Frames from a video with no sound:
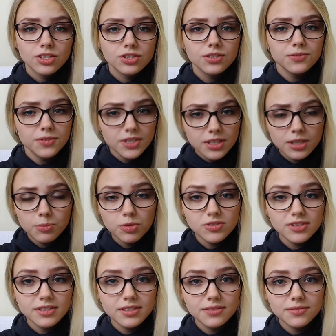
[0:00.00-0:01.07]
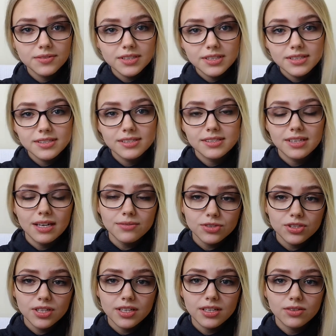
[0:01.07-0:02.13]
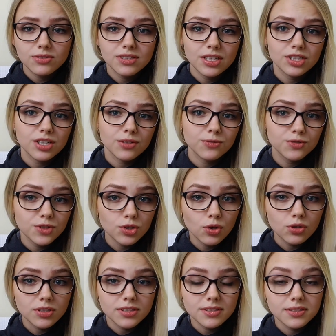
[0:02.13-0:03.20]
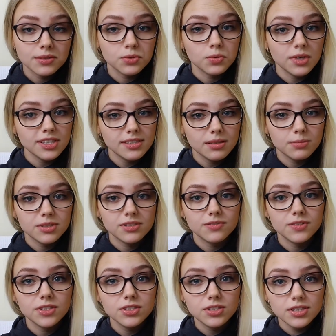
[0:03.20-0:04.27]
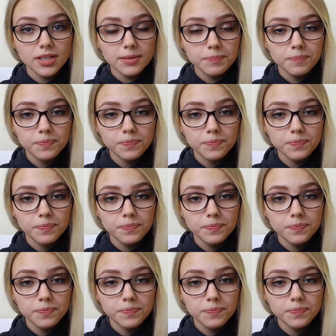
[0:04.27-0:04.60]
Czy wynik pozytywny zawsze oznacza wyrok i sytuację bez wyjścia?